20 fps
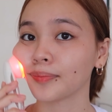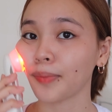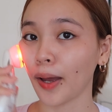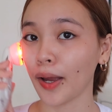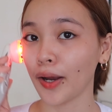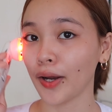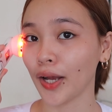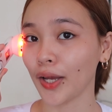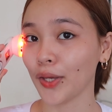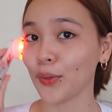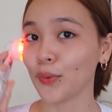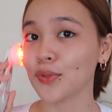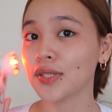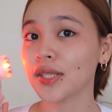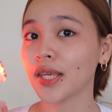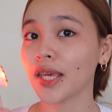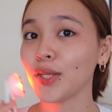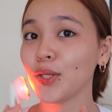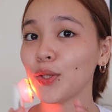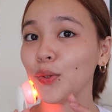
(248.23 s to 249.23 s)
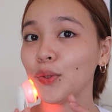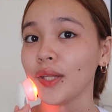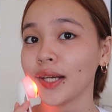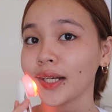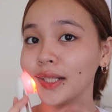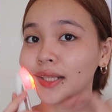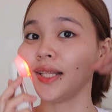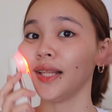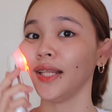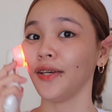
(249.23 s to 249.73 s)
Para yung skin nyo,
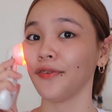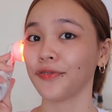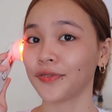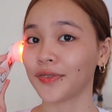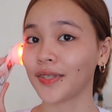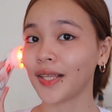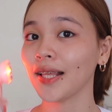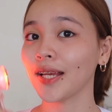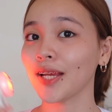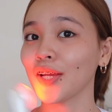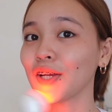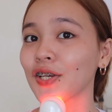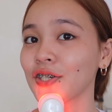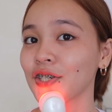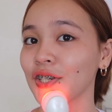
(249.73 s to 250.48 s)
nagle-lift talaga